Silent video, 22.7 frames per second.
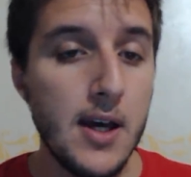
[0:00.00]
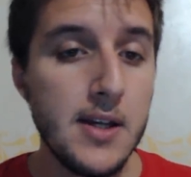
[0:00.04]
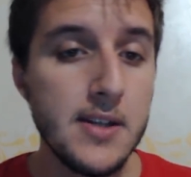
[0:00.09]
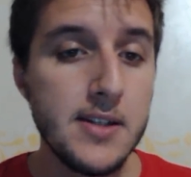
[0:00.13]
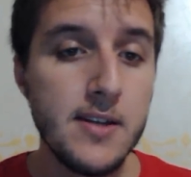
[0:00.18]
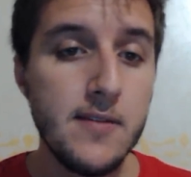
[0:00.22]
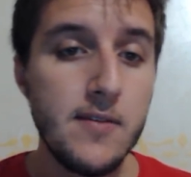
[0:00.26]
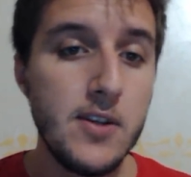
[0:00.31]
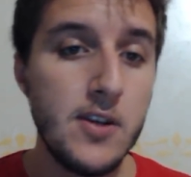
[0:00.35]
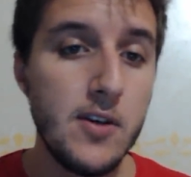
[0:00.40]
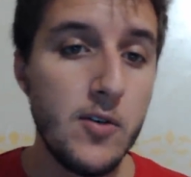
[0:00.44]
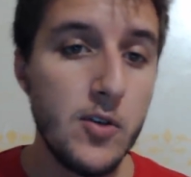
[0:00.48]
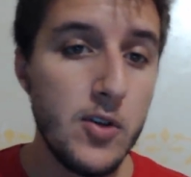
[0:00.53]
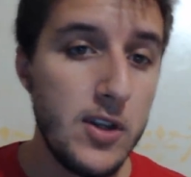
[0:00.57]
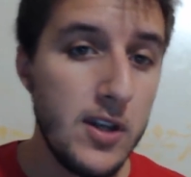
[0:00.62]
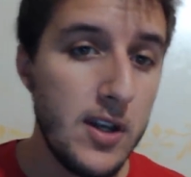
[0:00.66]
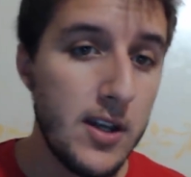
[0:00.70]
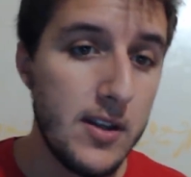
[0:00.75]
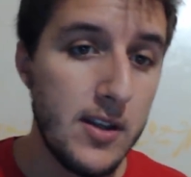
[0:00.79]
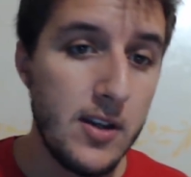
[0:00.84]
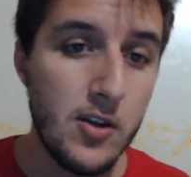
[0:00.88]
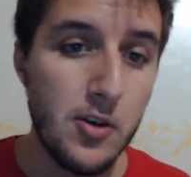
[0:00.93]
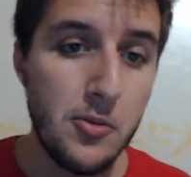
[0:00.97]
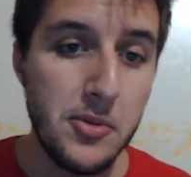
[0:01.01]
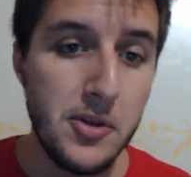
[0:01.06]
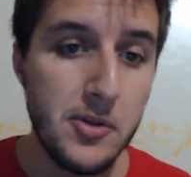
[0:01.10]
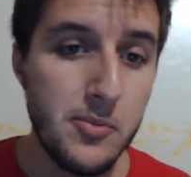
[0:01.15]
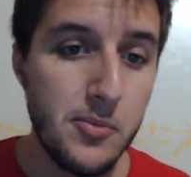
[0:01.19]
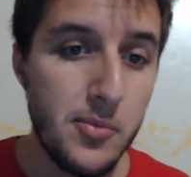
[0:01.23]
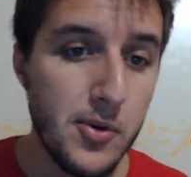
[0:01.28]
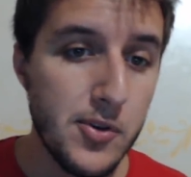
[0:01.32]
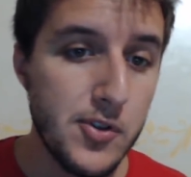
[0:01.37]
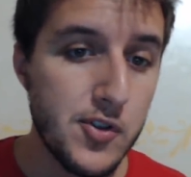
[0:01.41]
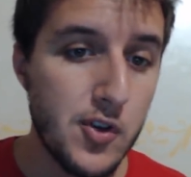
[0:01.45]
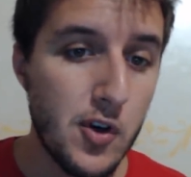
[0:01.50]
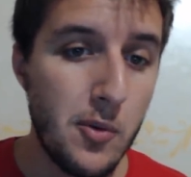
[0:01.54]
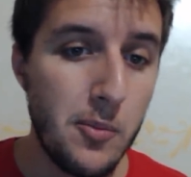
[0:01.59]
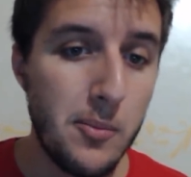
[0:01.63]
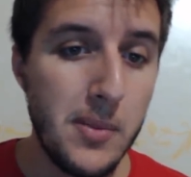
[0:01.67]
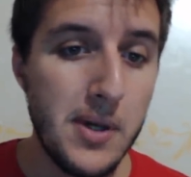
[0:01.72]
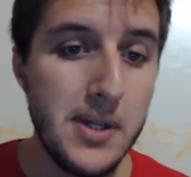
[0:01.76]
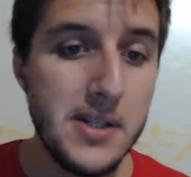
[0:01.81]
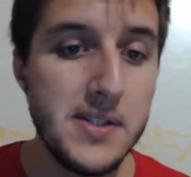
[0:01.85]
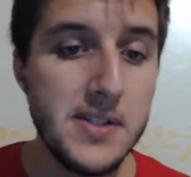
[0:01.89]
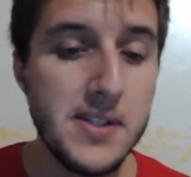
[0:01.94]
Se vi devo dire dei nomi un po'
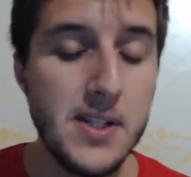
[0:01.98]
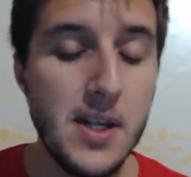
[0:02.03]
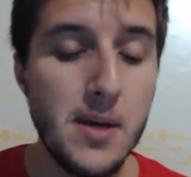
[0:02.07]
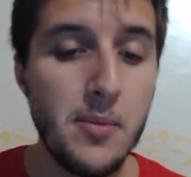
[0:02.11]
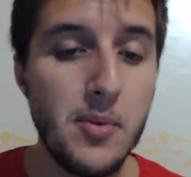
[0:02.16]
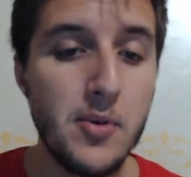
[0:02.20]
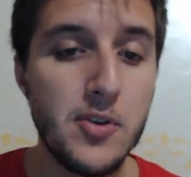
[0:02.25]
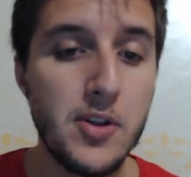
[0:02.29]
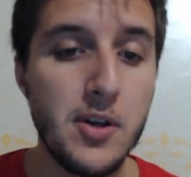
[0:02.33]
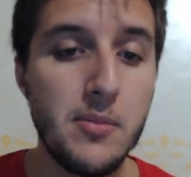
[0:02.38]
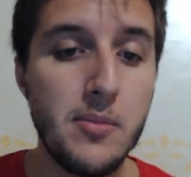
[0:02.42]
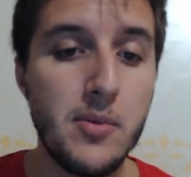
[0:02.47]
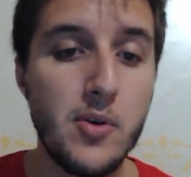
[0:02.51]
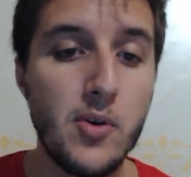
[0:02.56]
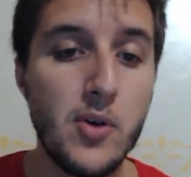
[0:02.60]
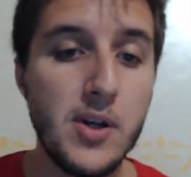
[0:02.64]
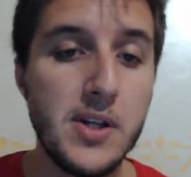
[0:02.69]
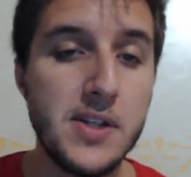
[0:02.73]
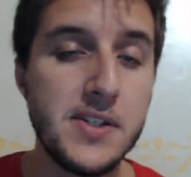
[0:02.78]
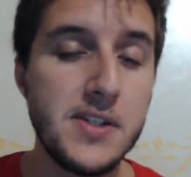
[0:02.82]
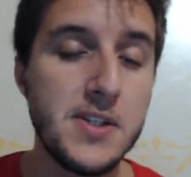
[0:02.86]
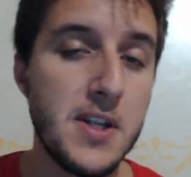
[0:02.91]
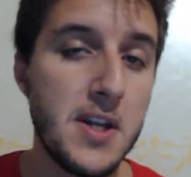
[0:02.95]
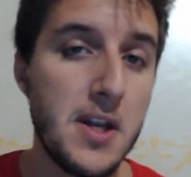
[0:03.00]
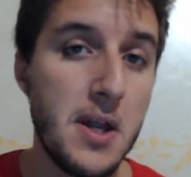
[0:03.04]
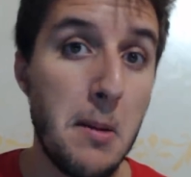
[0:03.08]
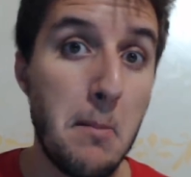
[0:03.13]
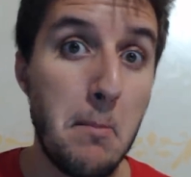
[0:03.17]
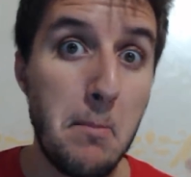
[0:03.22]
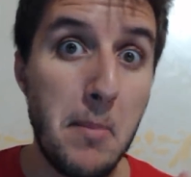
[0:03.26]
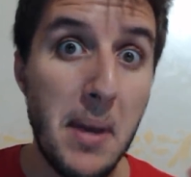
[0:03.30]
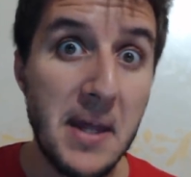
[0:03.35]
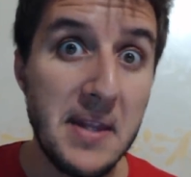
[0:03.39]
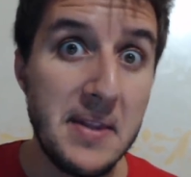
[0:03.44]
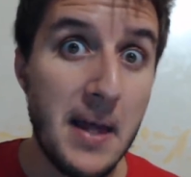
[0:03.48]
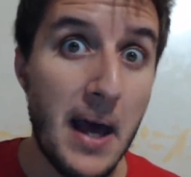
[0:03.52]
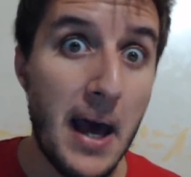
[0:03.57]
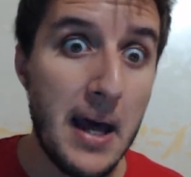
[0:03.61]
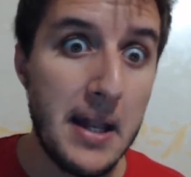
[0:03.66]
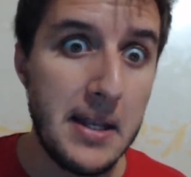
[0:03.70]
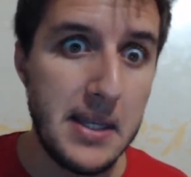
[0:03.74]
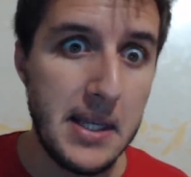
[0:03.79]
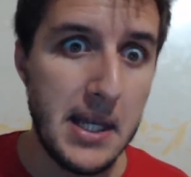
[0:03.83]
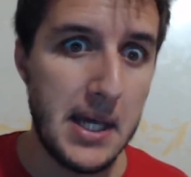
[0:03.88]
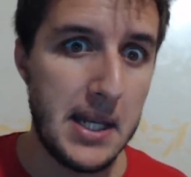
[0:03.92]
scommessa potrebbero essere
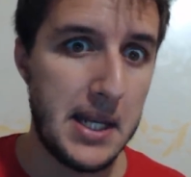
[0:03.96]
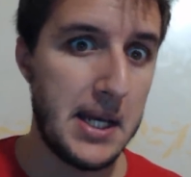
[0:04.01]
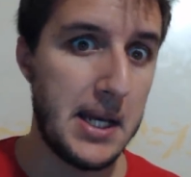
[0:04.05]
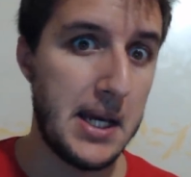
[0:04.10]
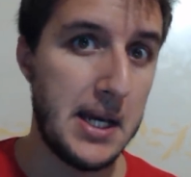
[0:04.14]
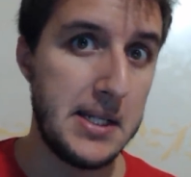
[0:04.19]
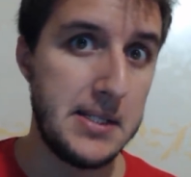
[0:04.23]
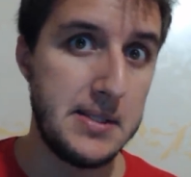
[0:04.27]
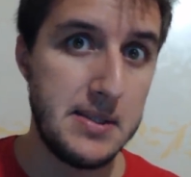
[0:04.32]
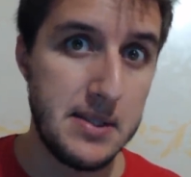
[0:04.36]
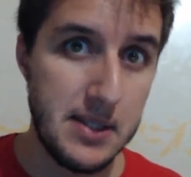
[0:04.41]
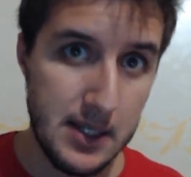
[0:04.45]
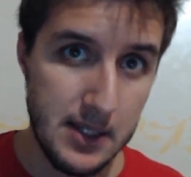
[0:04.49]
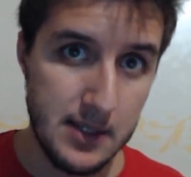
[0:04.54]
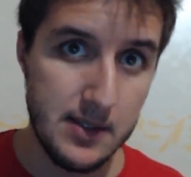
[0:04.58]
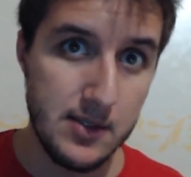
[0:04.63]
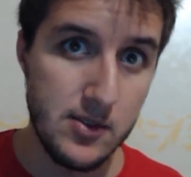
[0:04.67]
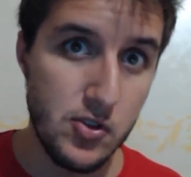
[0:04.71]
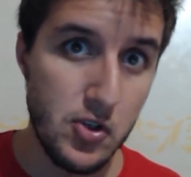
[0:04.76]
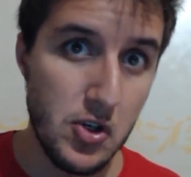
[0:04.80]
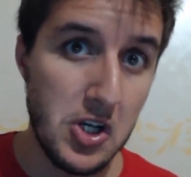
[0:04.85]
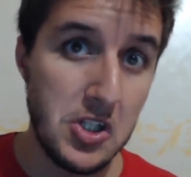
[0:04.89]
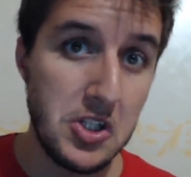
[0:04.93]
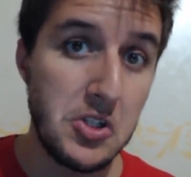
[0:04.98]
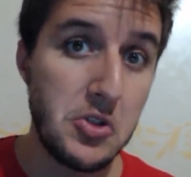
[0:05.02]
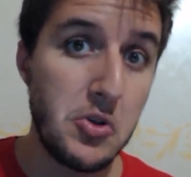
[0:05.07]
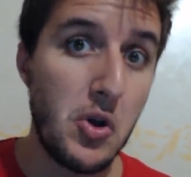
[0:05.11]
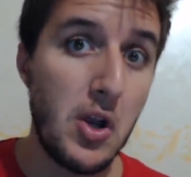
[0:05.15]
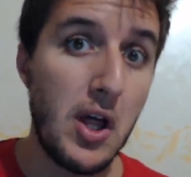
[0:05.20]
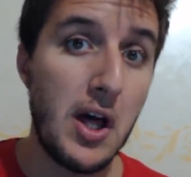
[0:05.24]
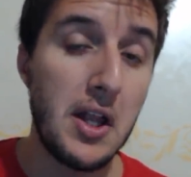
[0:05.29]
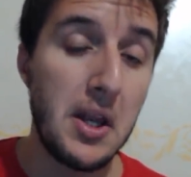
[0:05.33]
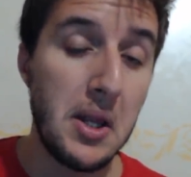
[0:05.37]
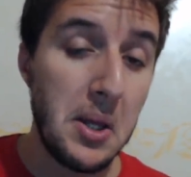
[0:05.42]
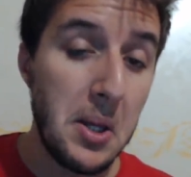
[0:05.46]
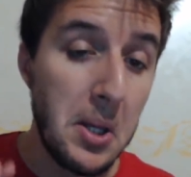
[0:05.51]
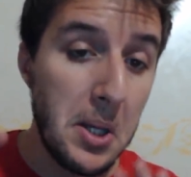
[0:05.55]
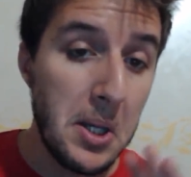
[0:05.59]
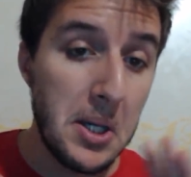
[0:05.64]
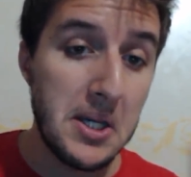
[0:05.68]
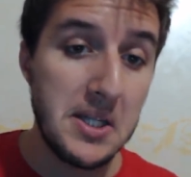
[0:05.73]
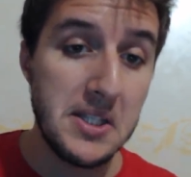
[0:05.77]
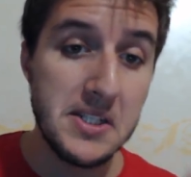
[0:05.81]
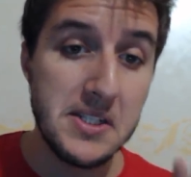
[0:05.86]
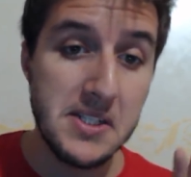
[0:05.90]
Petagna ragazzi che se gioca titolare
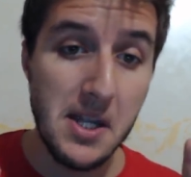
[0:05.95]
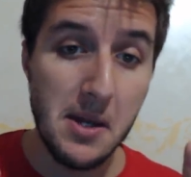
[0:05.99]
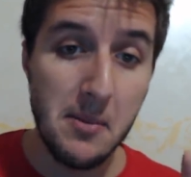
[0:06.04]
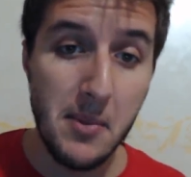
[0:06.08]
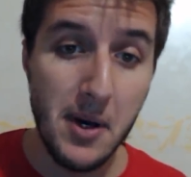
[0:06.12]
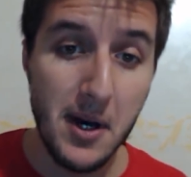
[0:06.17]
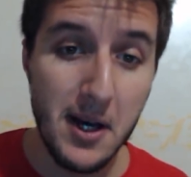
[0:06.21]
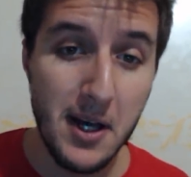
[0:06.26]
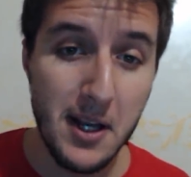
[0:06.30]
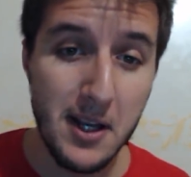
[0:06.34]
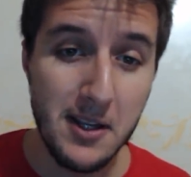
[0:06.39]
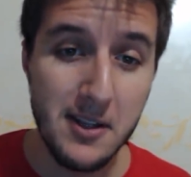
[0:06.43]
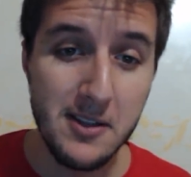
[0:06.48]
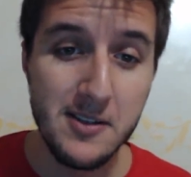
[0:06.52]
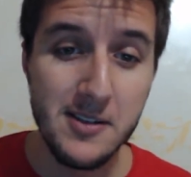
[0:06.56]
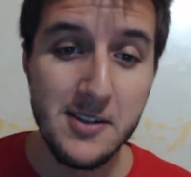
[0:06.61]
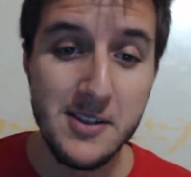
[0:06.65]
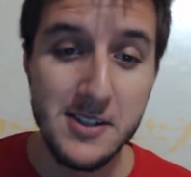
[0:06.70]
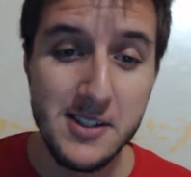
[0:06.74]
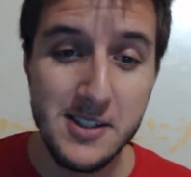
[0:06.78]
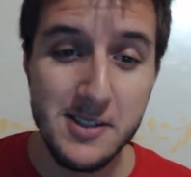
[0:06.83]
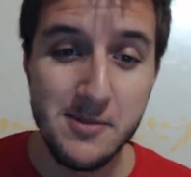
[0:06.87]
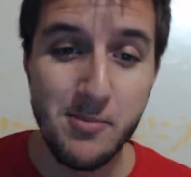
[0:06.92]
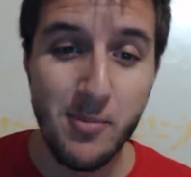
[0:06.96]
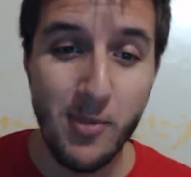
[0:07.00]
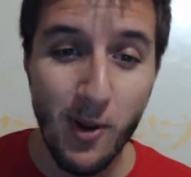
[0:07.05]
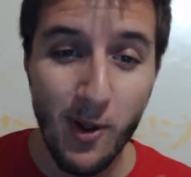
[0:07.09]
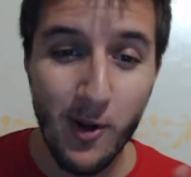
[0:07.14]
chissà magari si